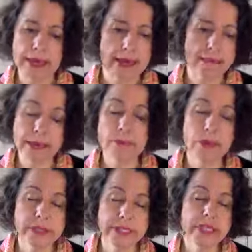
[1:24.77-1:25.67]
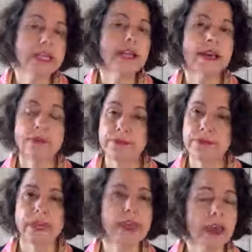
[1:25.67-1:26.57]
a vraiment déjà
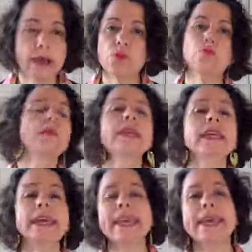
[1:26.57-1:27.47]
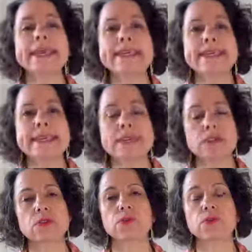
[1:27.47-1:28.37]
fait, accompli, réaliser
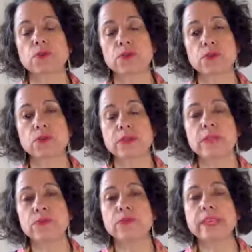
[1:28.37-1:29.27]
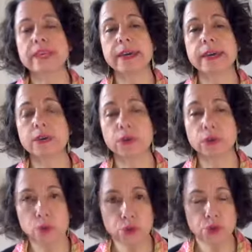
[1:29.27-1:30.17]
ce, que, ce qui vous tient à cœur
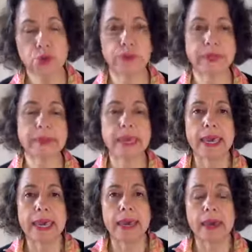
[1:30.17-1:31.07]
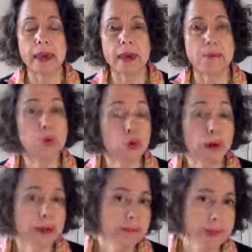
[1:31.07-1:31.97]
aujourd'hui. Euh,
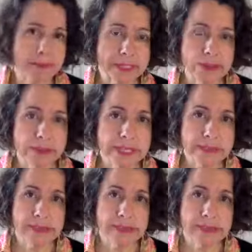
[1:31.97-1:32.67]
pourquoi ben Parce que cette